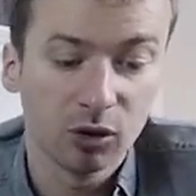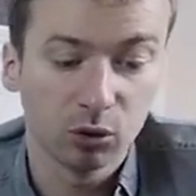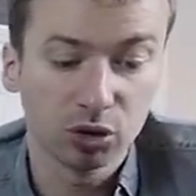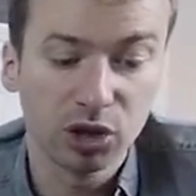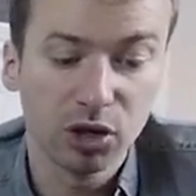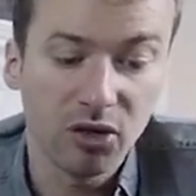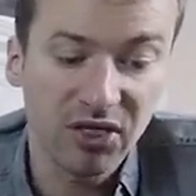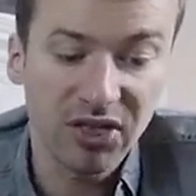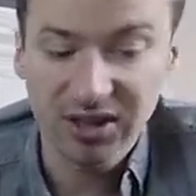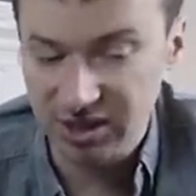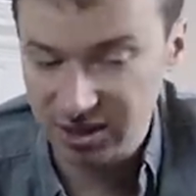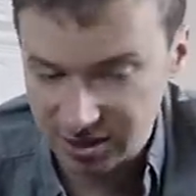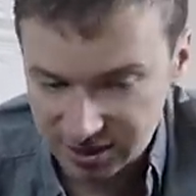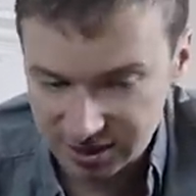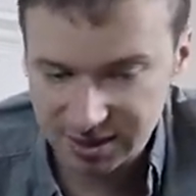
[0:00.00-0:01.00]
Donc j'ai lu
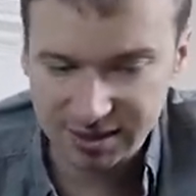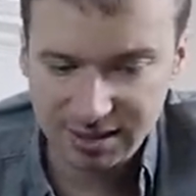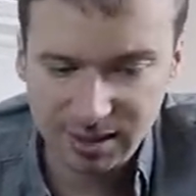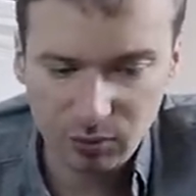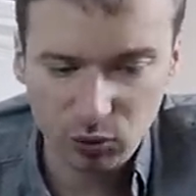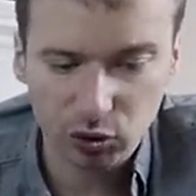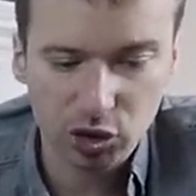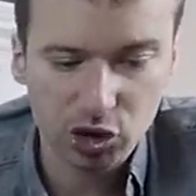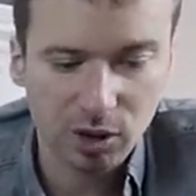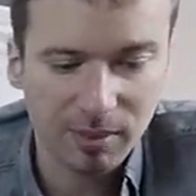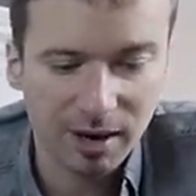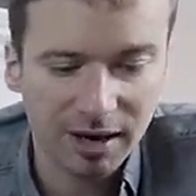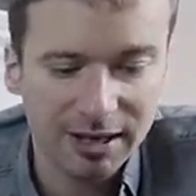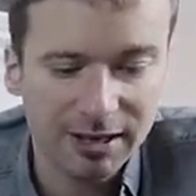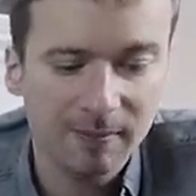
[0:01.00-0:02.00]
Thinking System, dont j'ai déjà
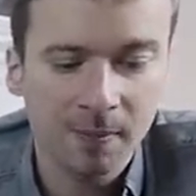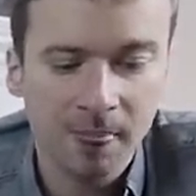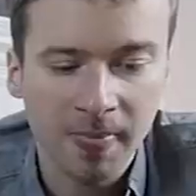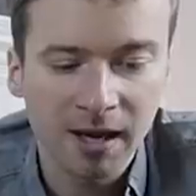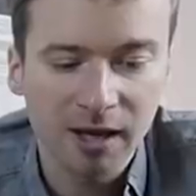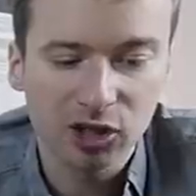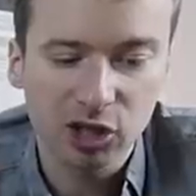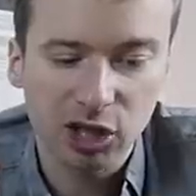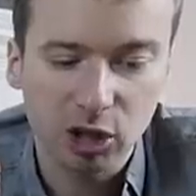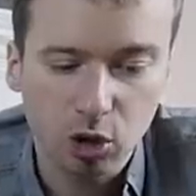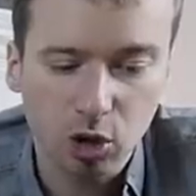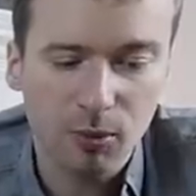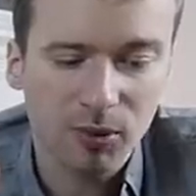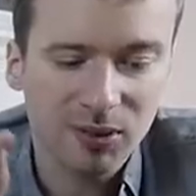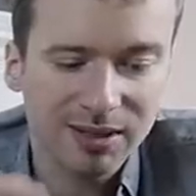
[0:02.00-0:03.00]
parlé. J'ai
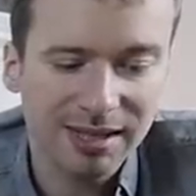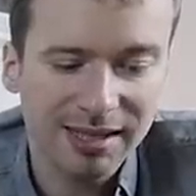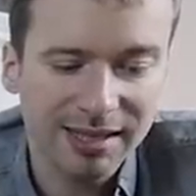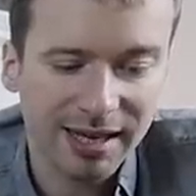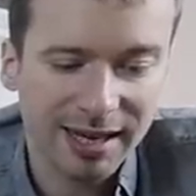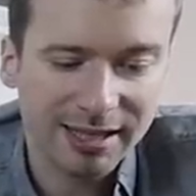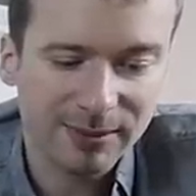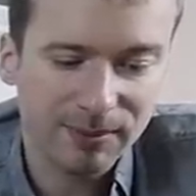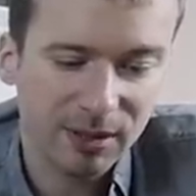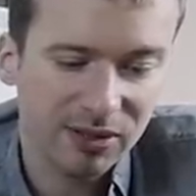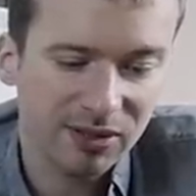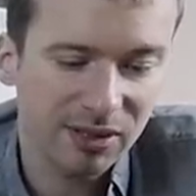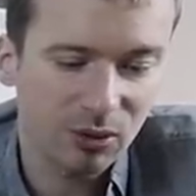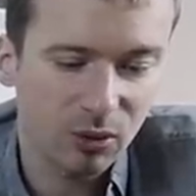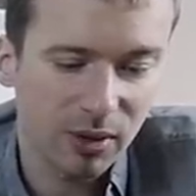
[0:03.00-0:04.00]
commencé à lire Expert
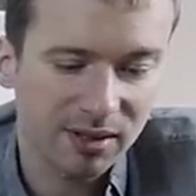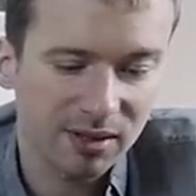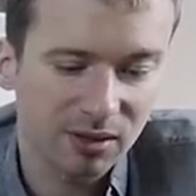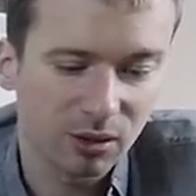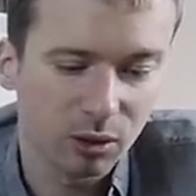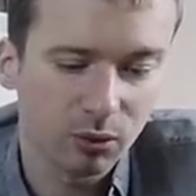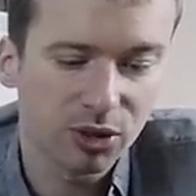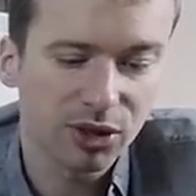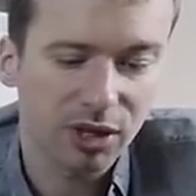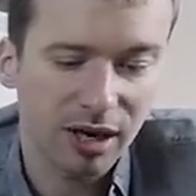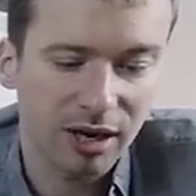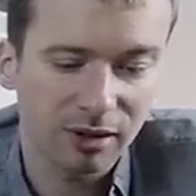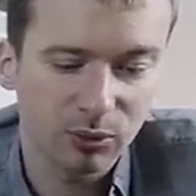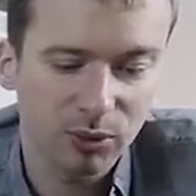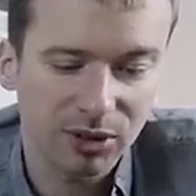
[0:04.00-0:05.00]
Secrets de
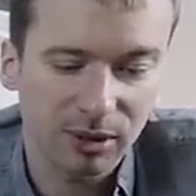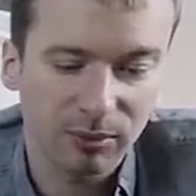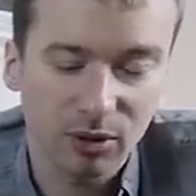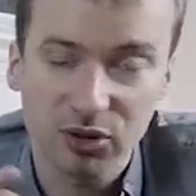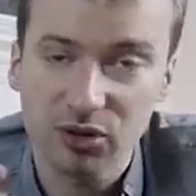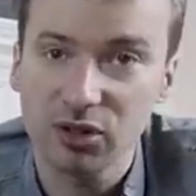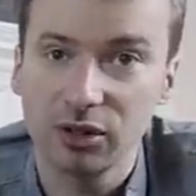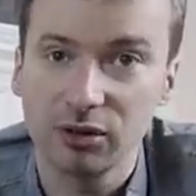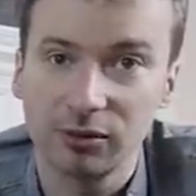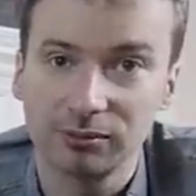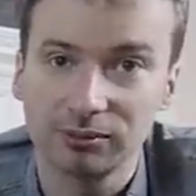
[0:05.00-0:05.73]
Russell, Brunson.